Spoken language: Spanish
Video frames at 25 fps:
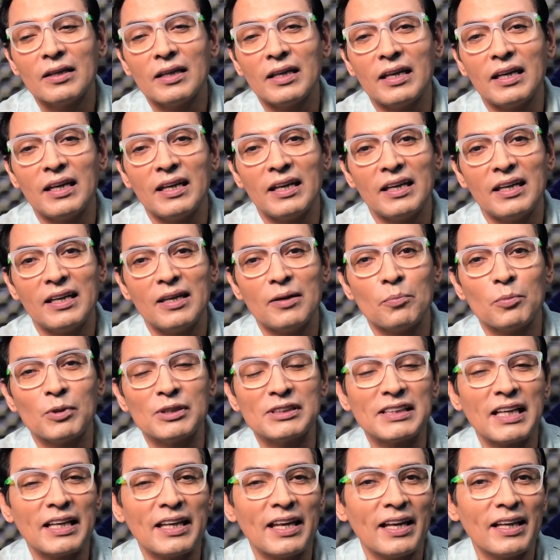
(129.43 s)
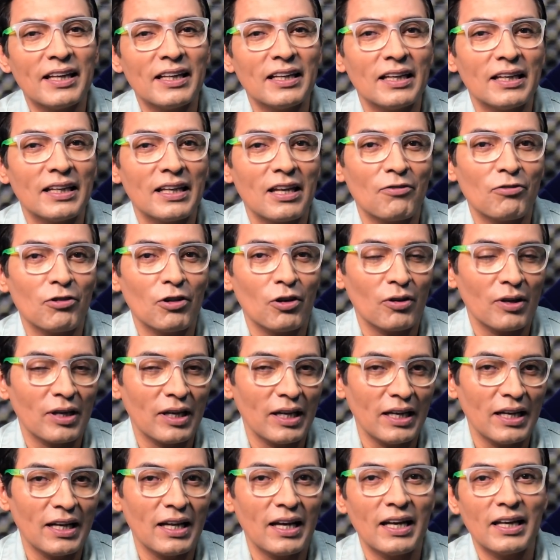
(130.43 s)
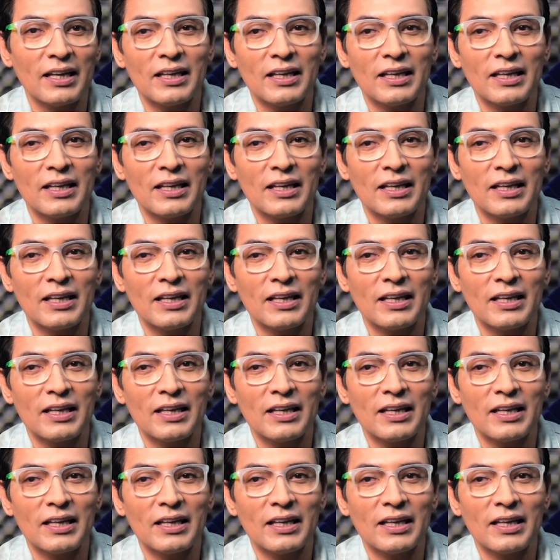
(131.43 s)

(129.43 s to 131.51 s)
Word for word: eh, pues hay quien le da flojera,